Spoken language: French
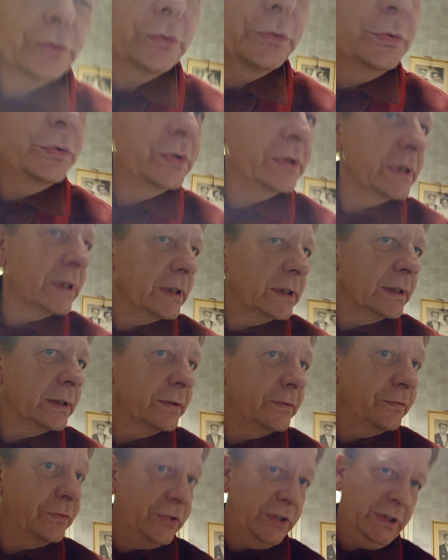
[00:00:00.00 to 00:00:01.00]
cousin
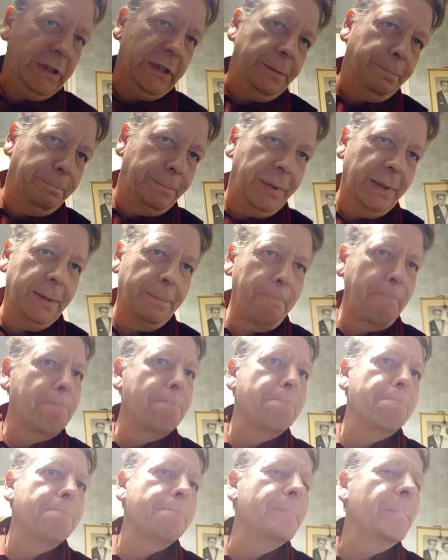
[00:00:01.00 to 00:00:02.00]
Philippe.
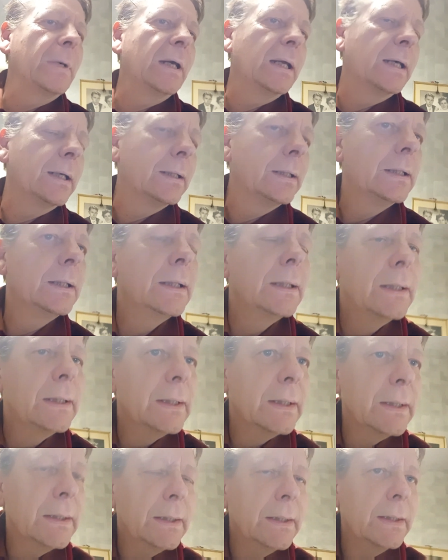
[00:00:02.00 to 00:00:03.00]
Voilà.
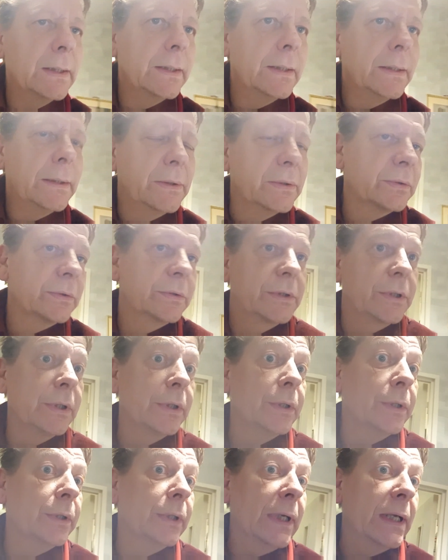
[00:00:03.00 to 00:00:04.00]
Donc
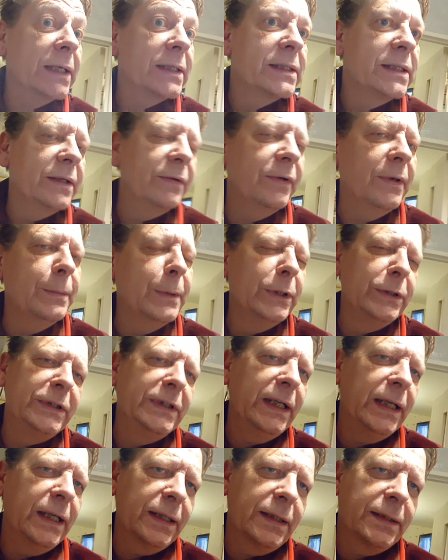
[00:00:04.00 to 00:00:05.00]
euh, là, c'est vraiment
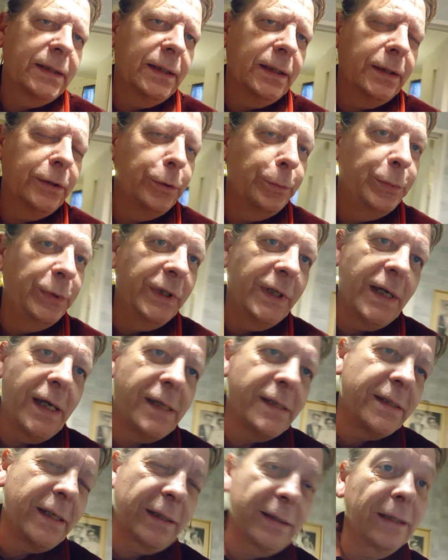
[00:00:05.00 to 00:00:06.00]
direct. Hein. Depuis
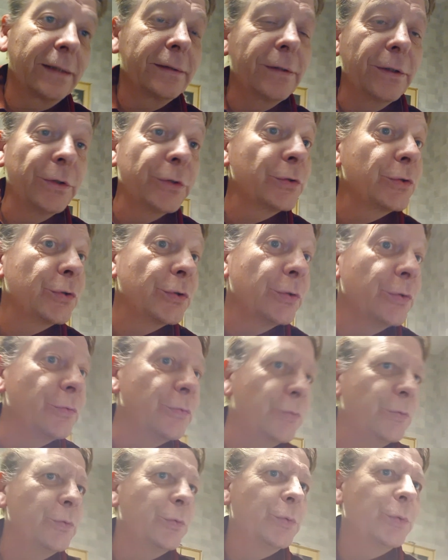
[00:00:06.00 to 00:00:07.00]
un certain temps, je
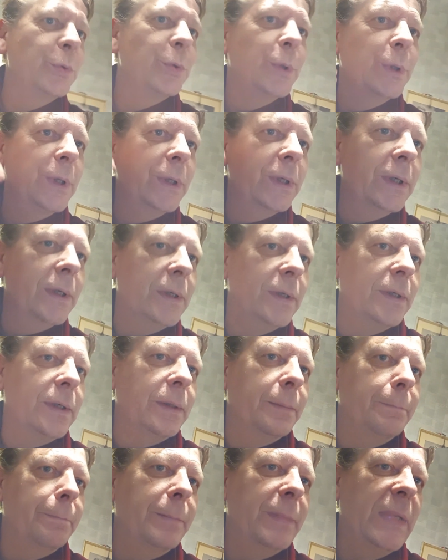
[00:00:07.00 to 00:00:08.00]
vous
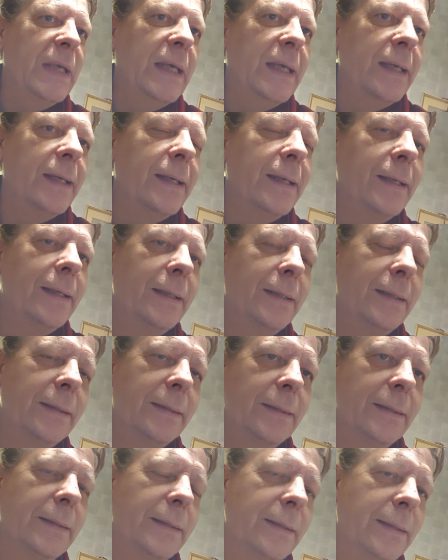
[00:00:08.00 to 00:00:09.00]
mets
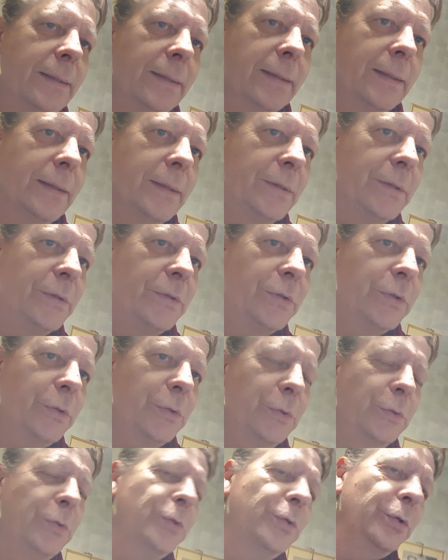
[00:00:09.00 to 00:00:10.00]
sur
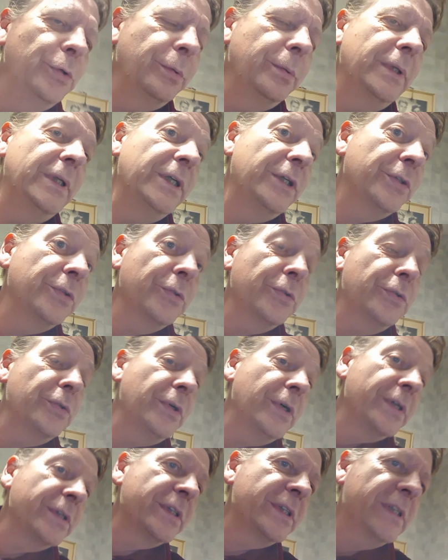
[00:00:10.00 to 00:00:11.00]
YouTube des chansons
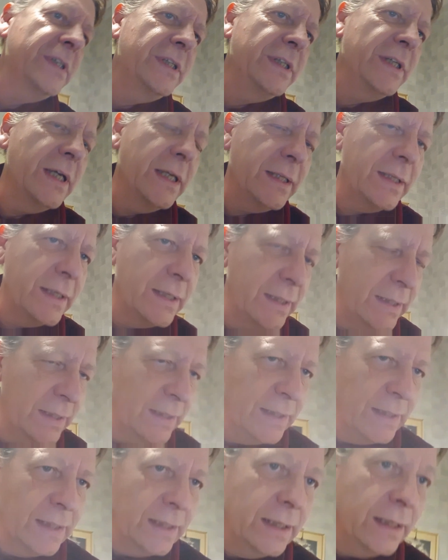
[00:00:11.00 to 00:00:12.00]
anciennes.
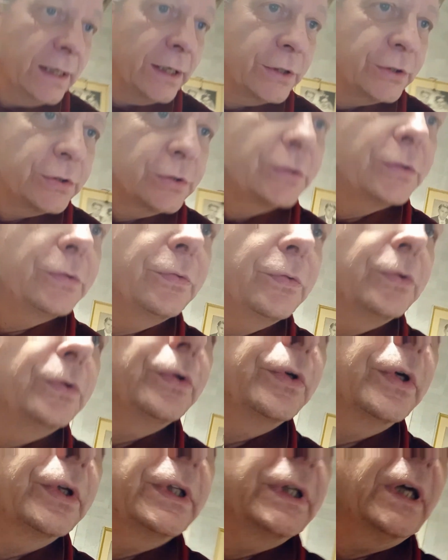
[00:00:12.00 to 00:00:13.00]
Là, je suis
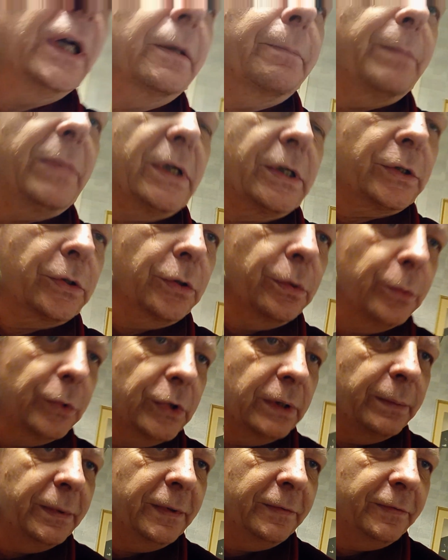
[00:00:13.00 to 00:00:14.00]
venu en direct parce que mon
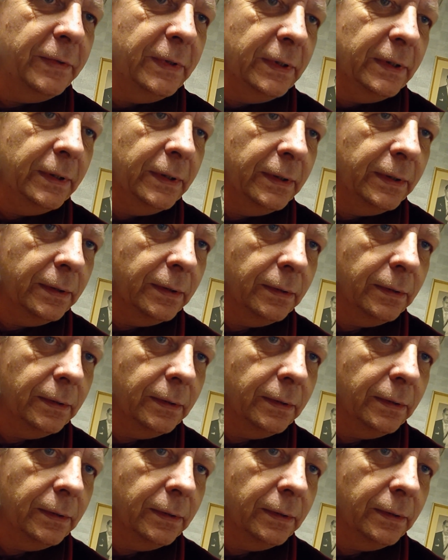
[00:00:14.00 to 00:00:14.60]
ami Philippe